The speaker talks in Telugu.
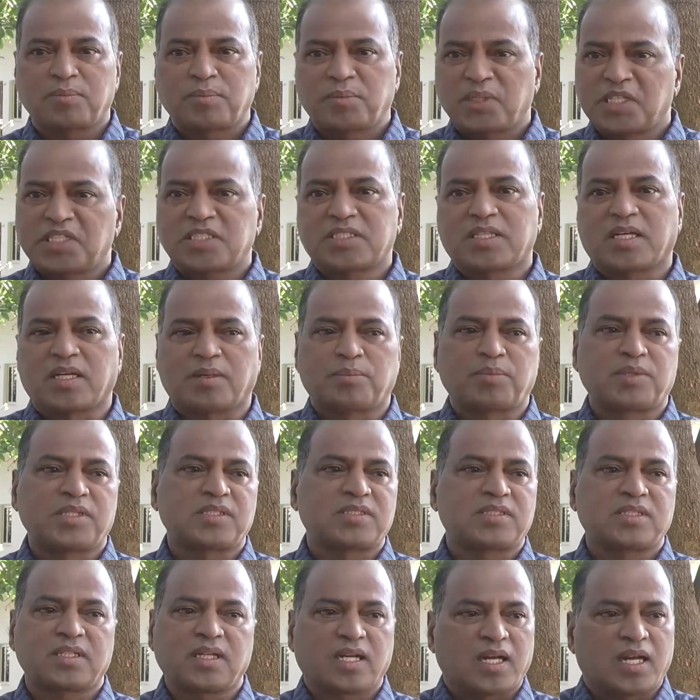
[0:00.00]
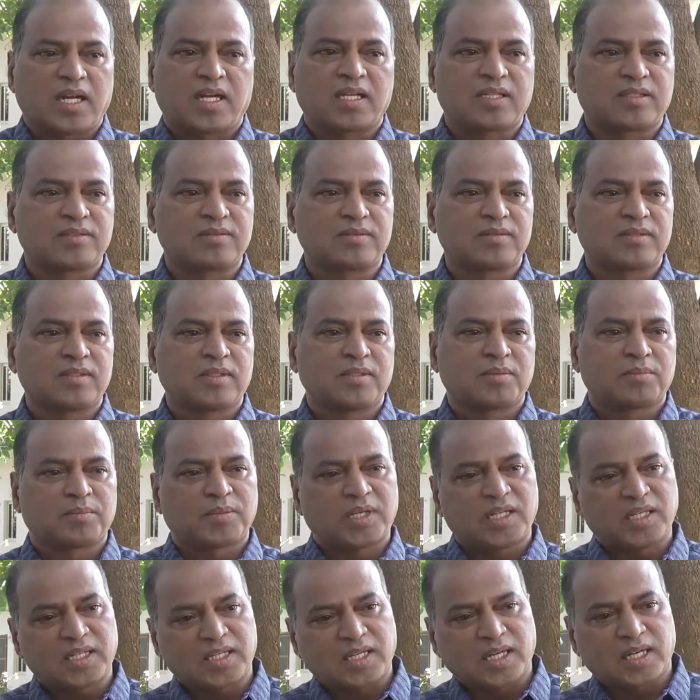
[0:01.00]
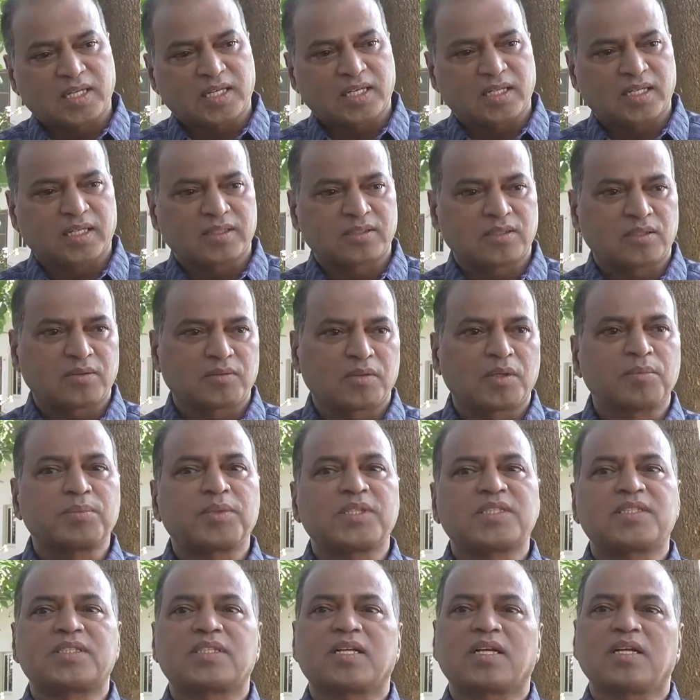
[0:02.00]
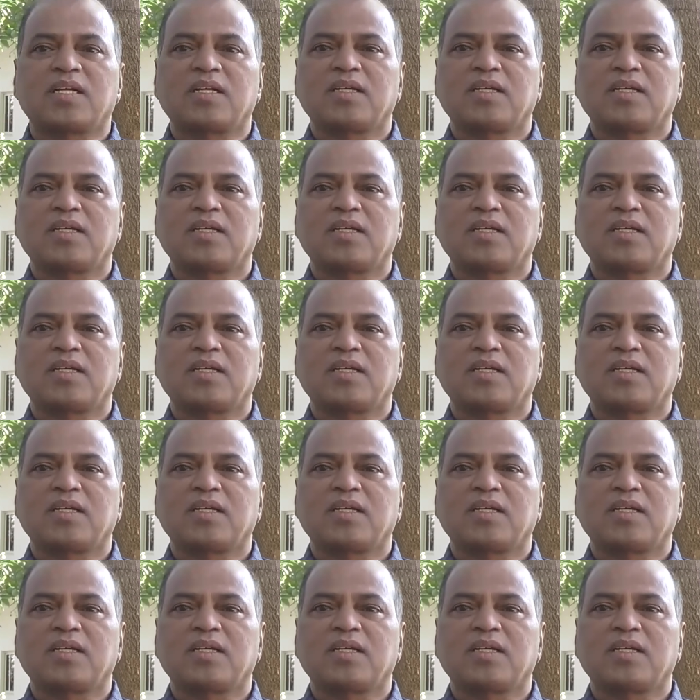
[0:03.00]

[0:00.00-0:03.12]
పిలిచిన పిలిస్తే రాలేదు మళ్ళీ కలెక్టర్ గారితో పిలిపించిన